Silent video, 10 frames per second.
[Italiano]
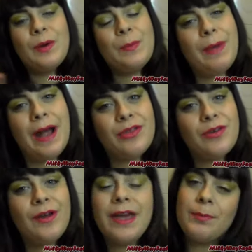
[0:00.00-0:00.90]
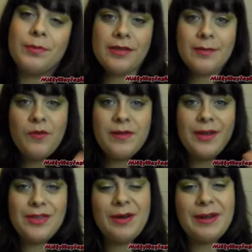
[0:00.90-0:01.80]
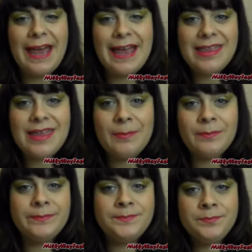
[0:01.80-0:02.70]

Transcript: un bacio e al prossimo video ciao ragazze